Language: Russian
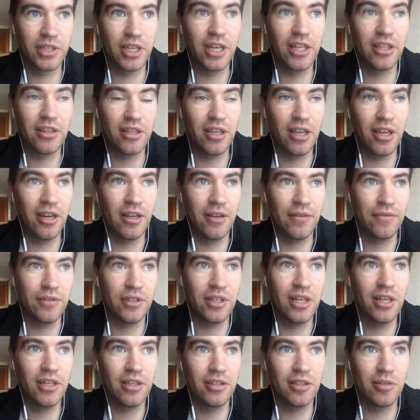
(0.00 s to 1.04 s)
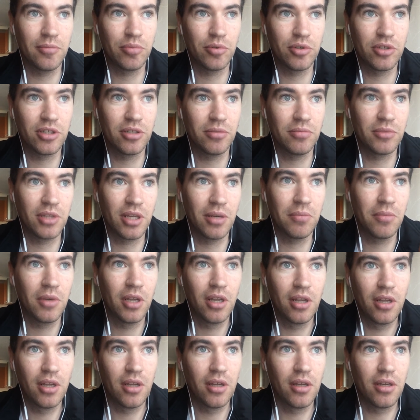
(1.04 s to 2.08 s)
критериев или, допустим, там,
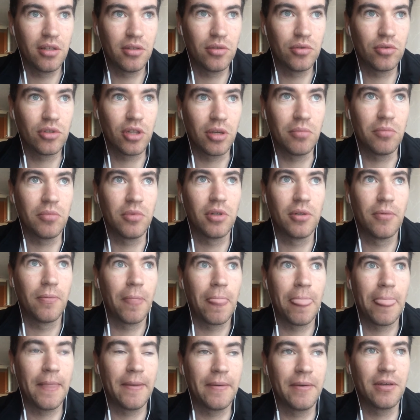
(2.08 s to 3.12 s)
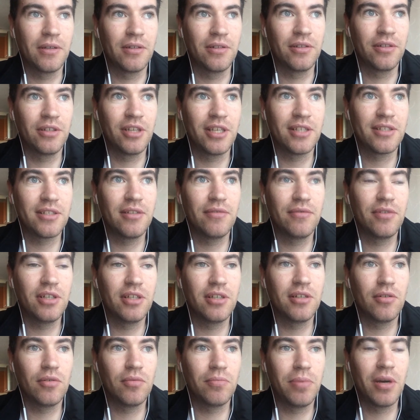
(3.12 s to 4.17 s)
ну, там, э, если
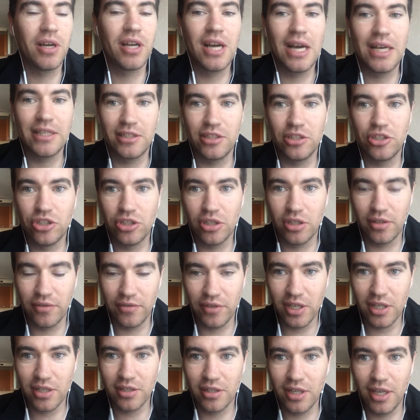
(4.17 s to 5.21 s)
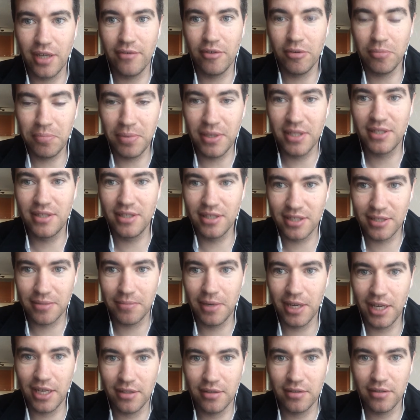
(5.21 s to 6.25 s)
вы богатый человек, да, и вы
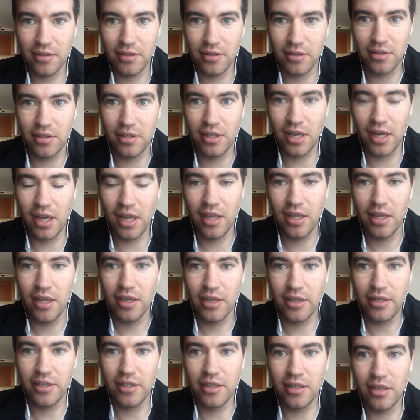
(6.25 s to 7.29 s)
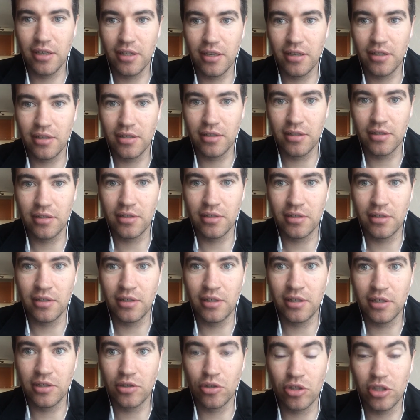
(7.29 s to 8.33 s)
бизнесмен, да, и,
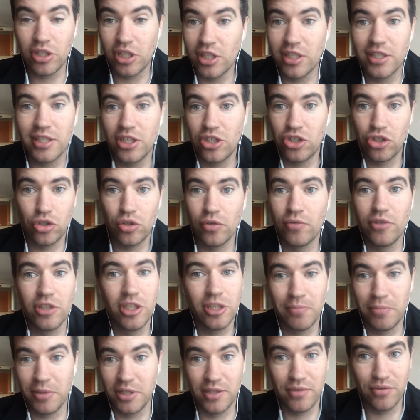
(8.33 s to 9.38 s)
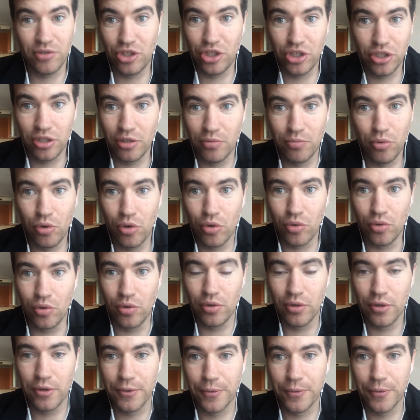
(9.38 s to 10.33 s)
э, то это не значит, что вы не посвящены Богу.